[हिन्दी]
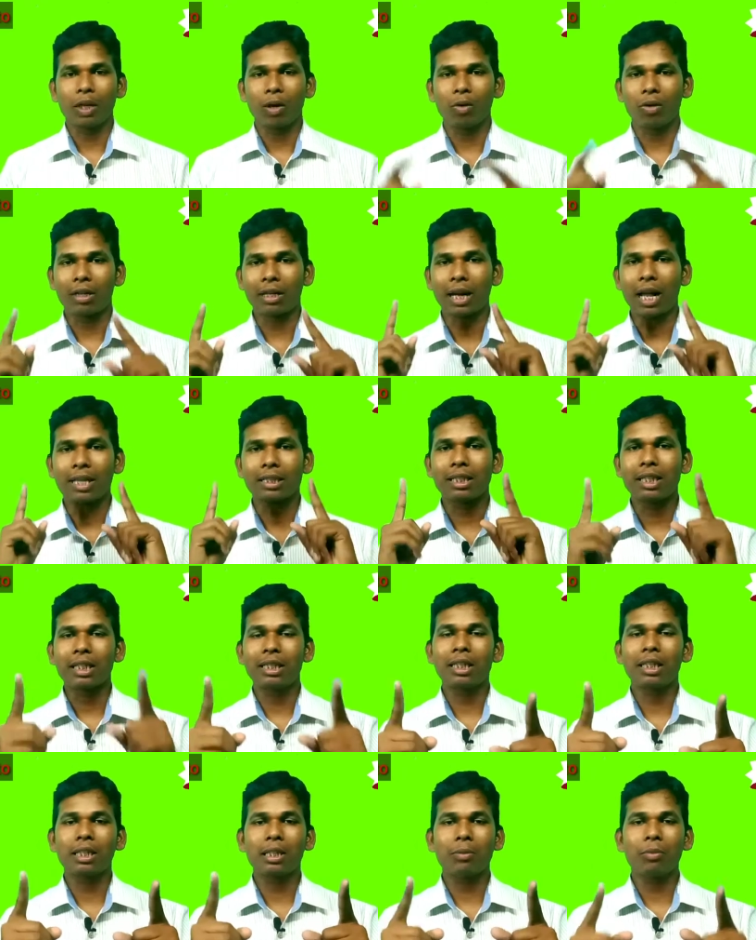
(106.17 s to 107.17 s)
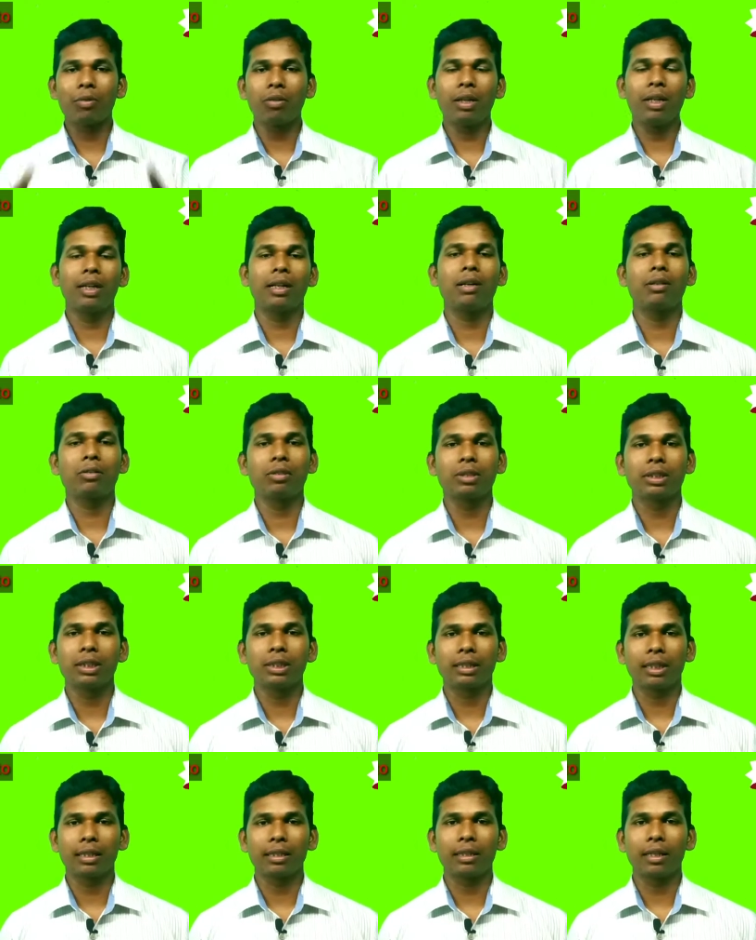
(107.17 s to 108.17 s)
और ट्रांसलेट करके बोलने का
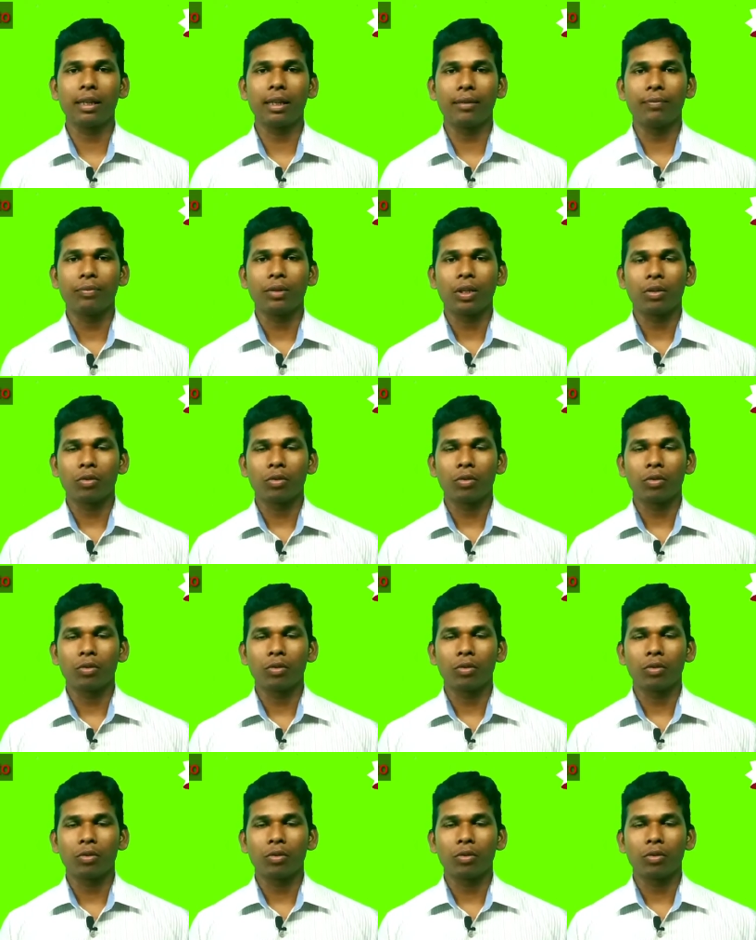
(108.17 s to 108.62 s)
कोशिश करते हैं